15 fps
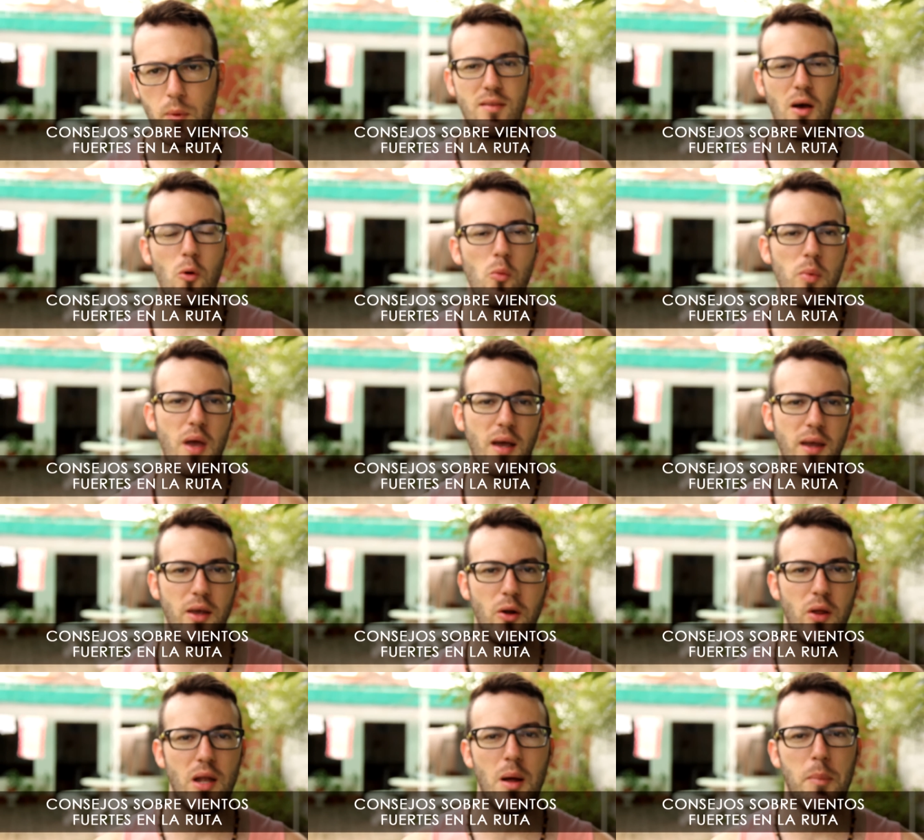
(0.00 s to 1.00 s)
Quizás un
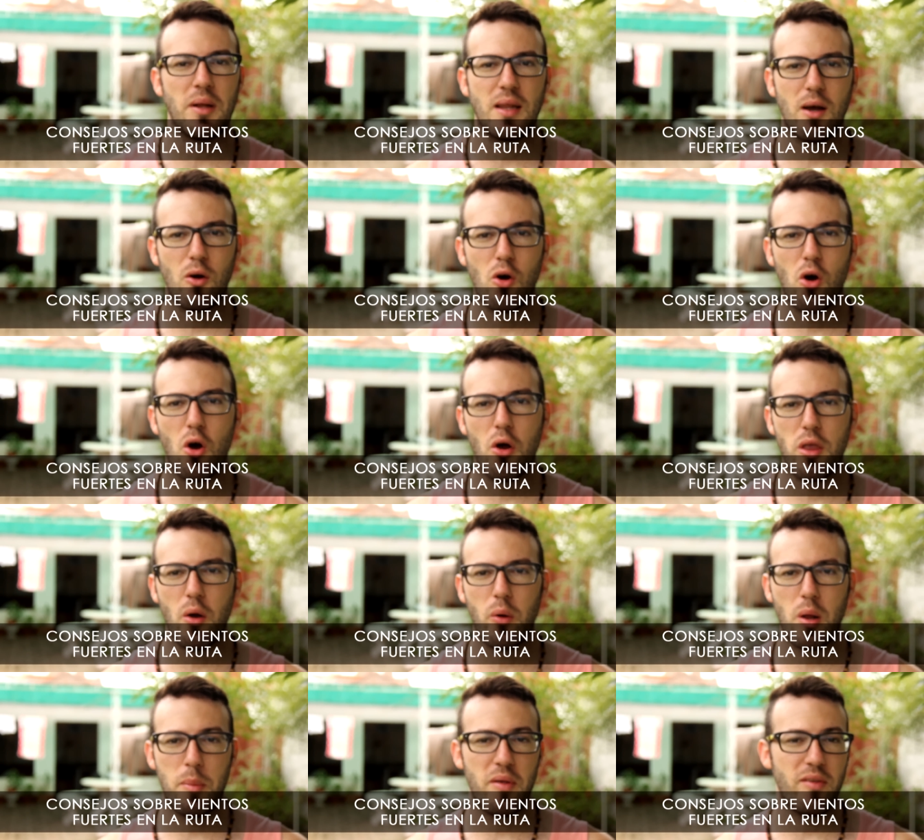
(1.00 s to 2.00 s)
viajero de la
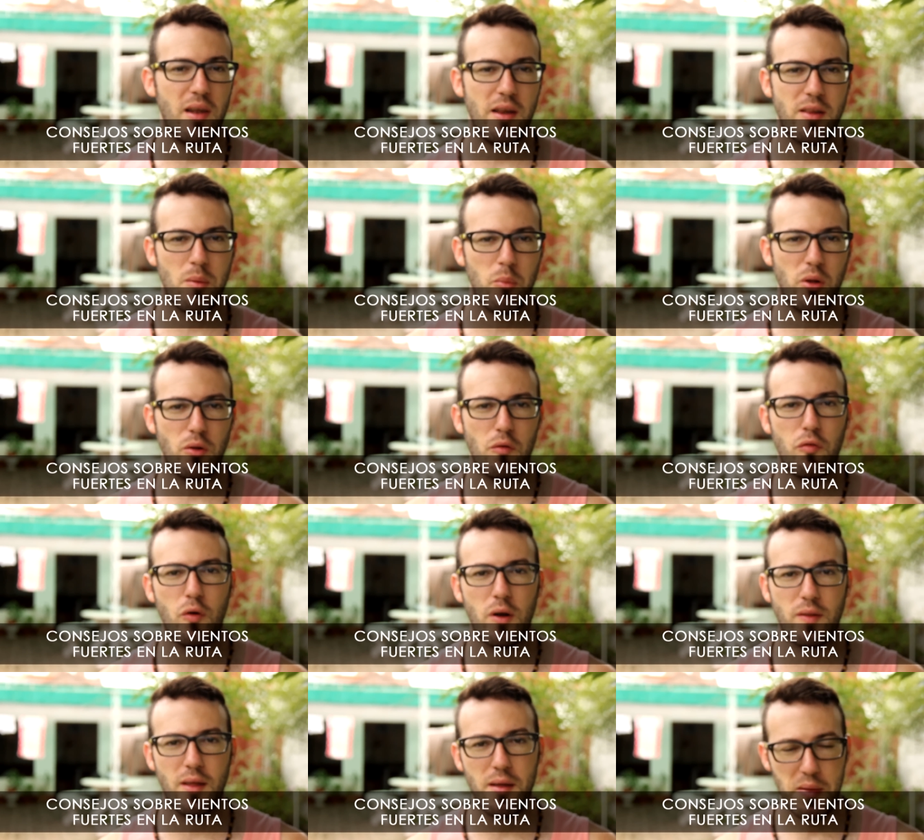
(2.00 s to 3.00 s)
Patagonia, un especialista en vientos
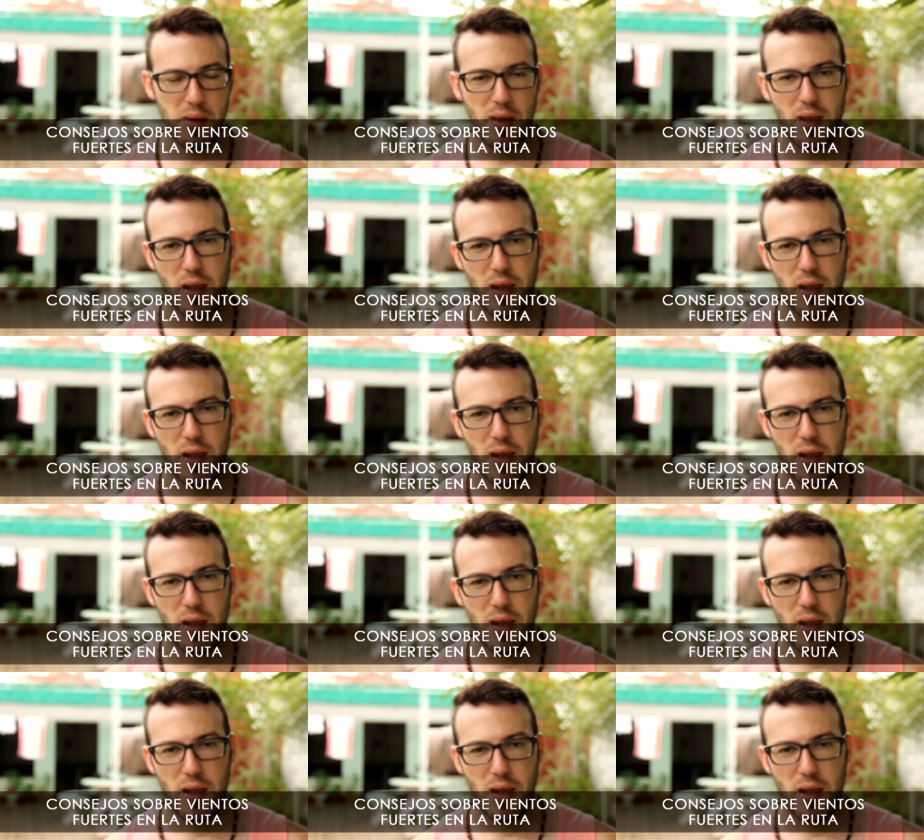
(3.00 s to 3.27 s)
fuertes